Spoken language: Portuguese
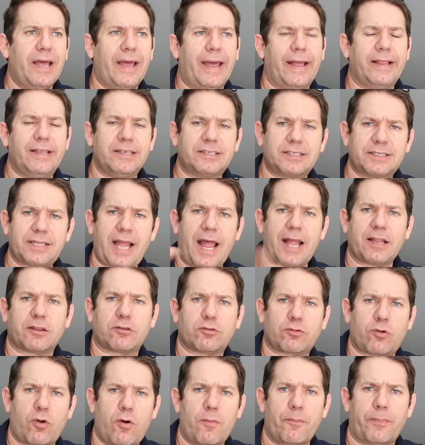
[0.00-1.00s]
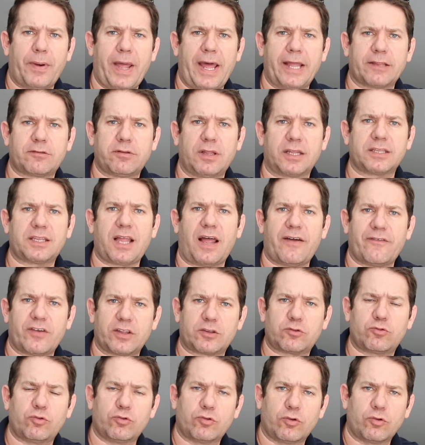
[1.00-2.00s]
ele está completo, lá estava
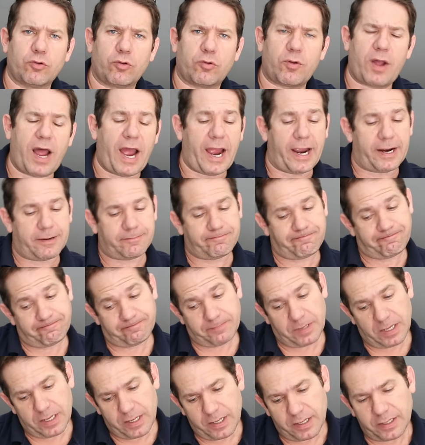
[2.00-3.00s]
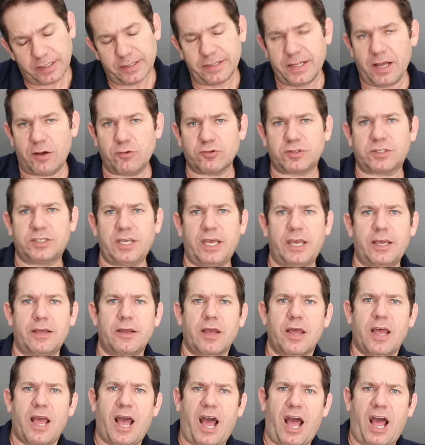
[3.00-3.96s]
tudo no lugar? Não sei.